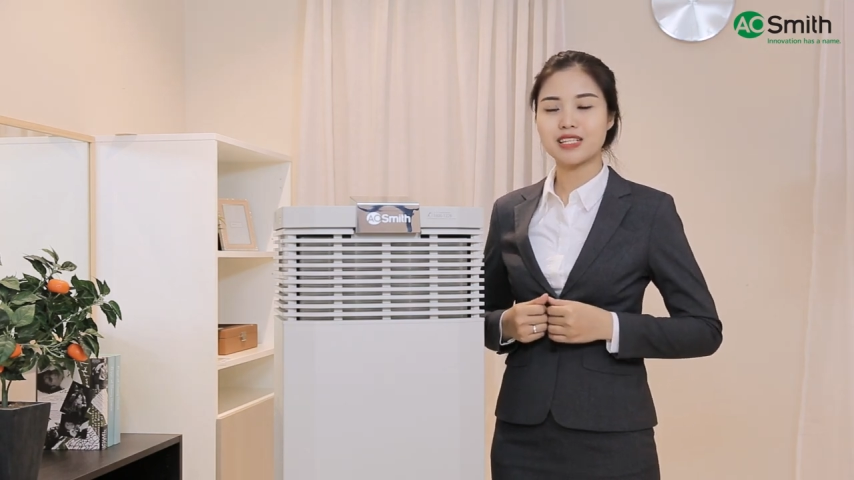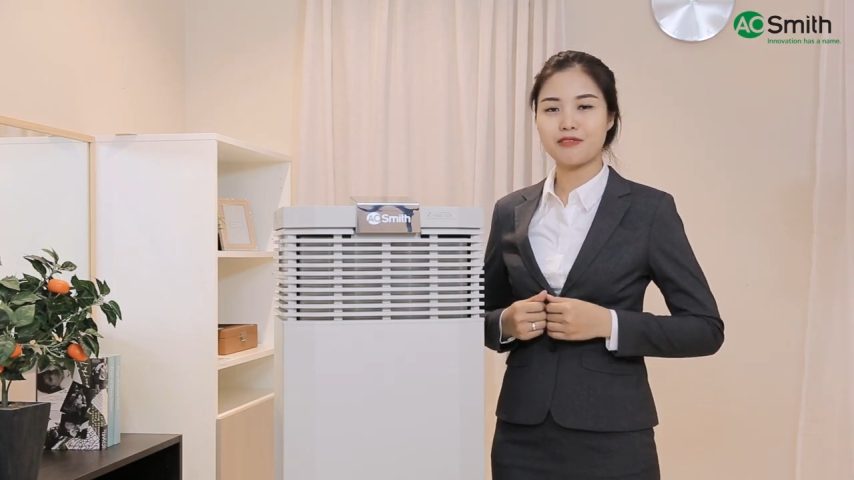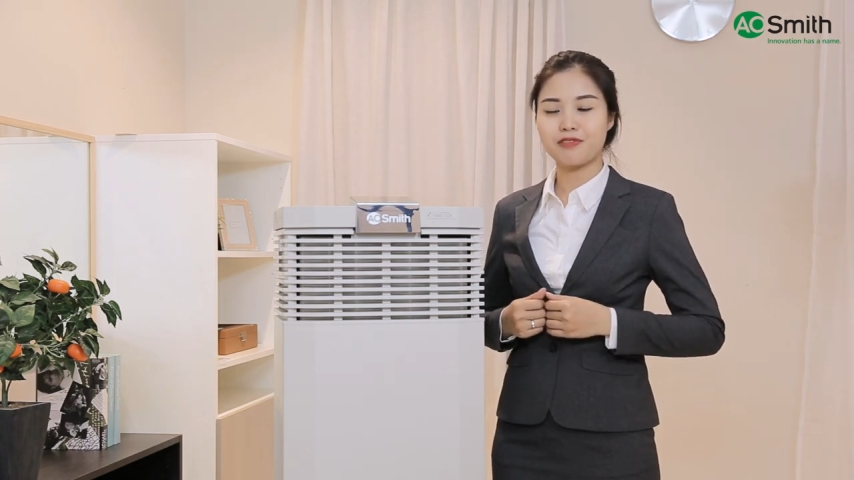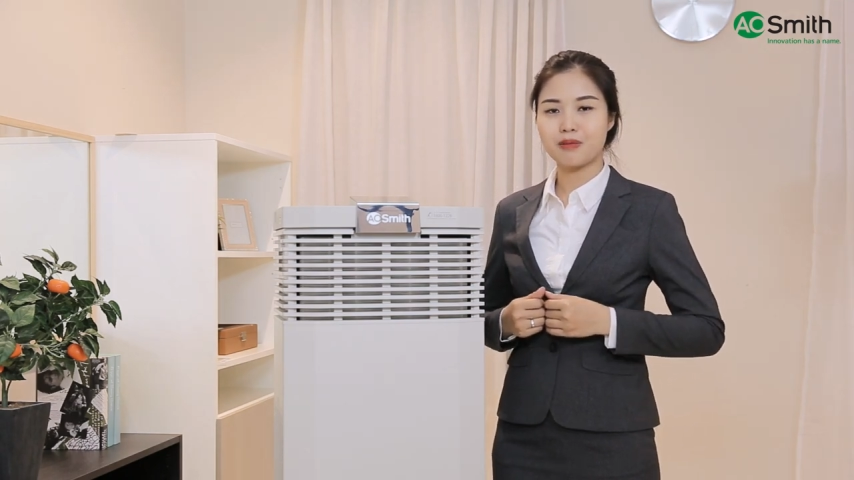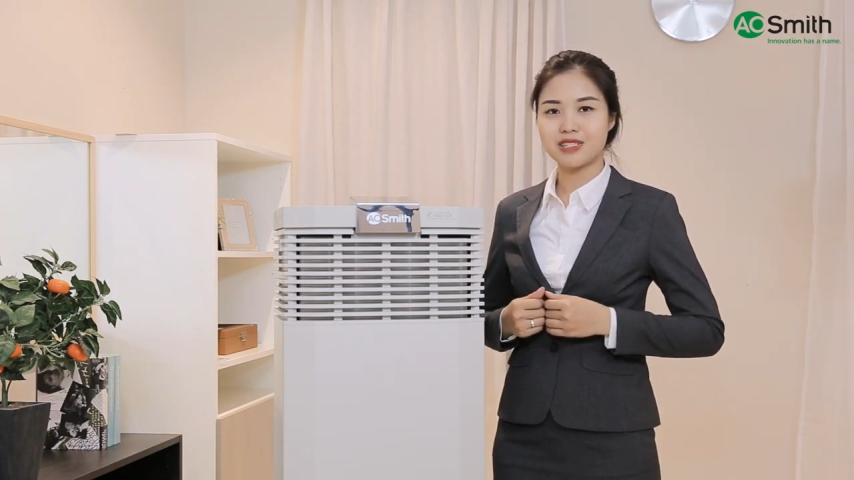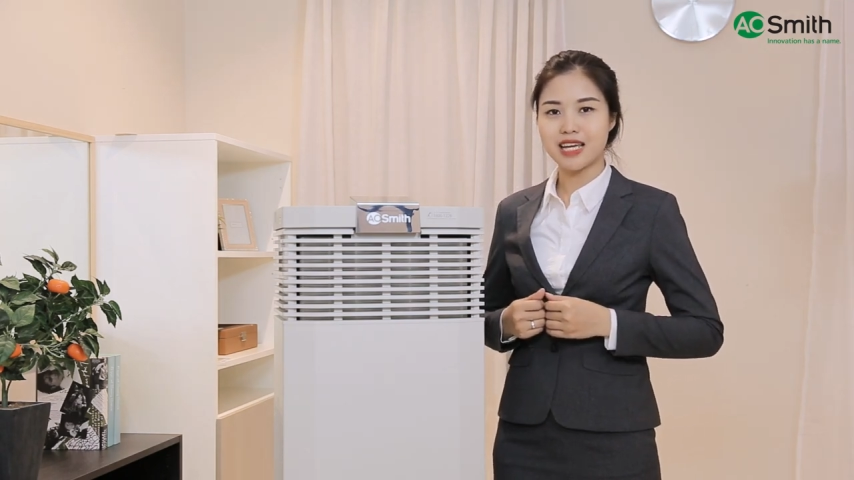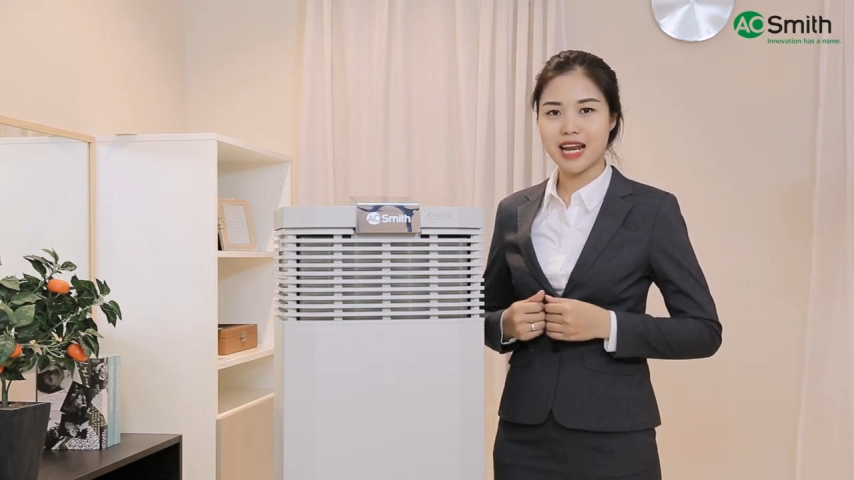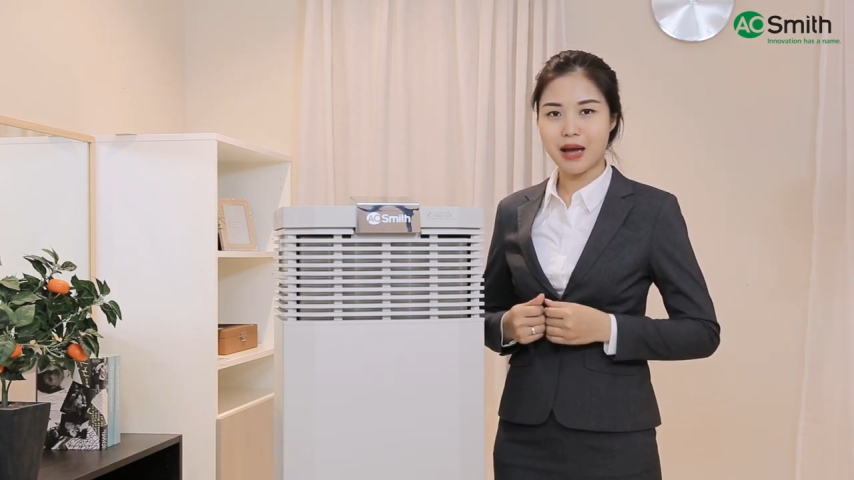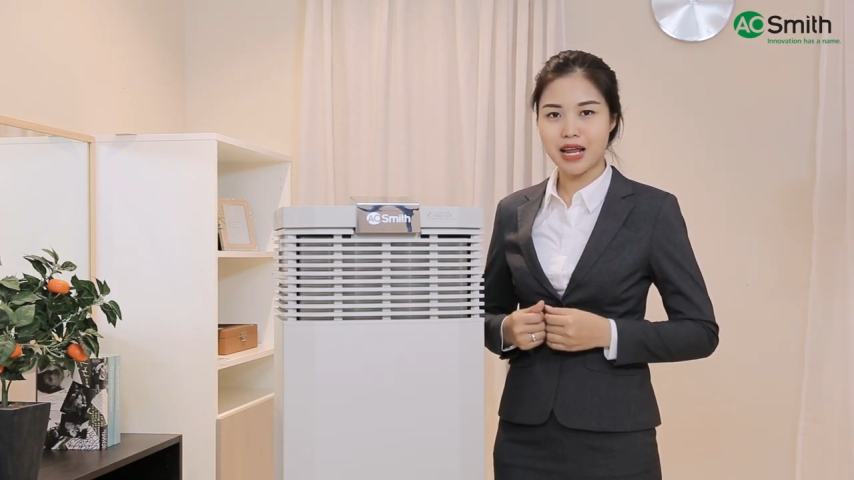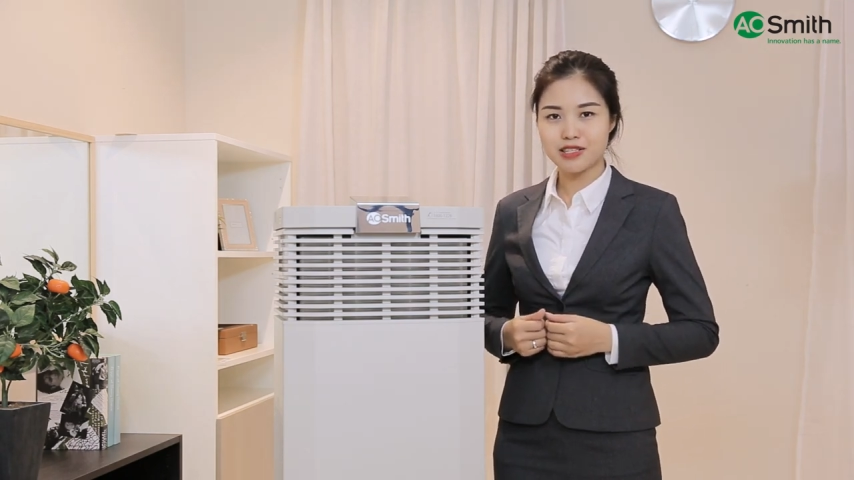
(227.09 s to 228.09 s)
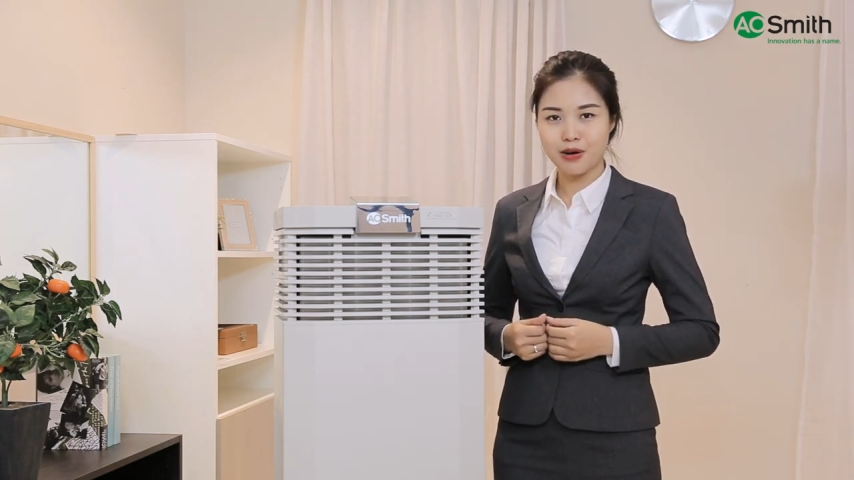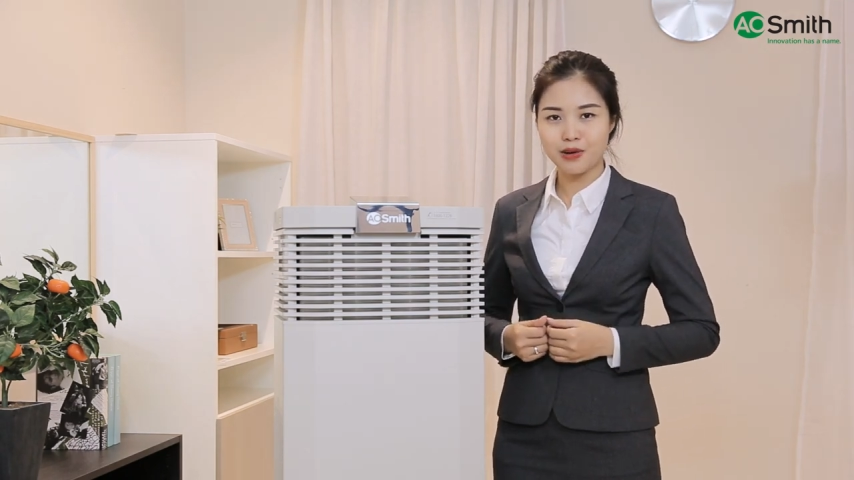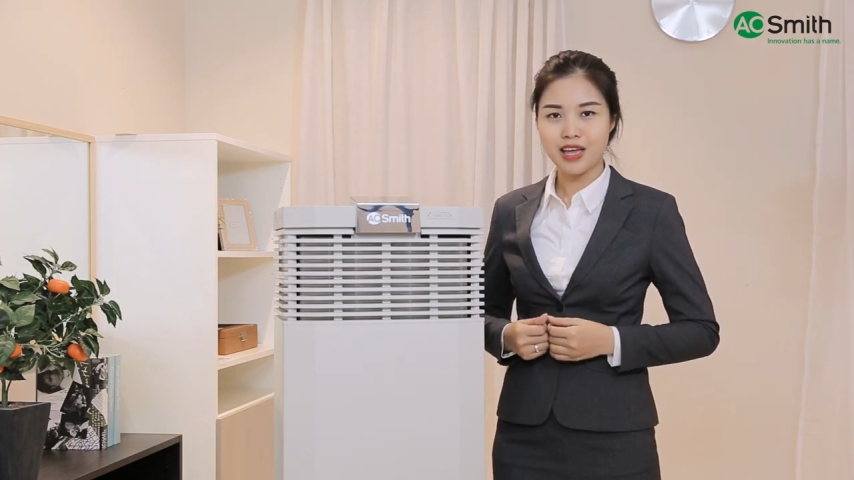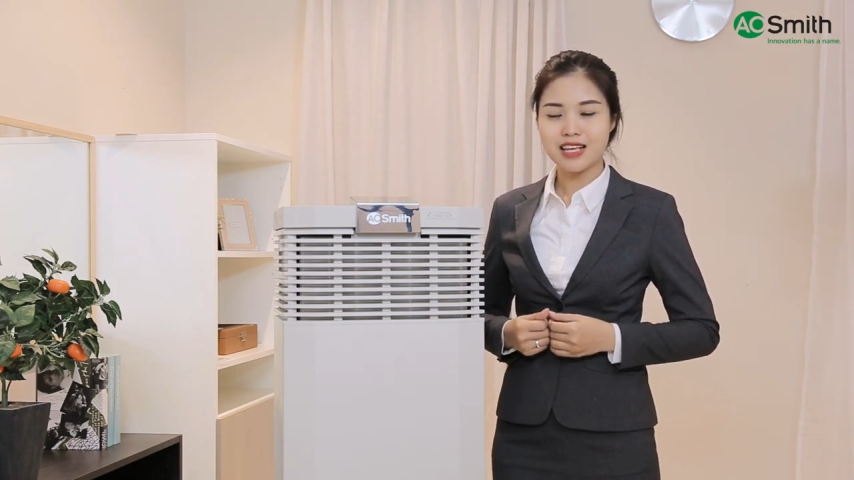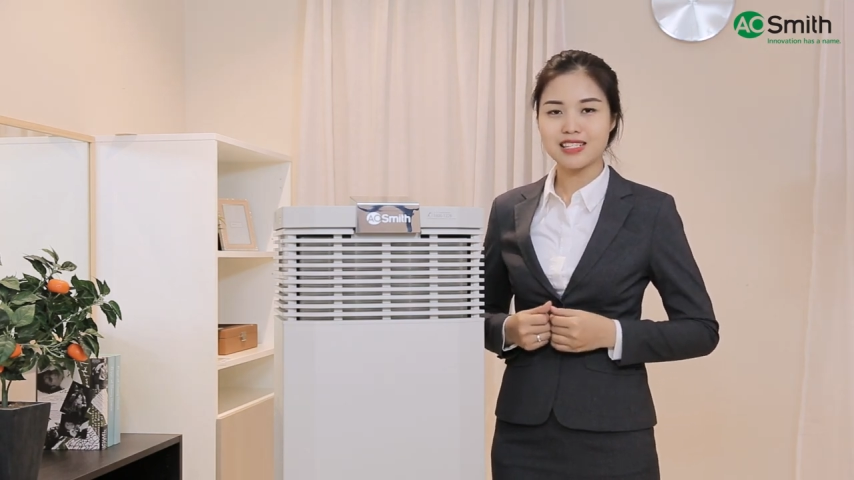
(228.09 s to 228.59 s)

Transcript: sản phẩm trên ao rồi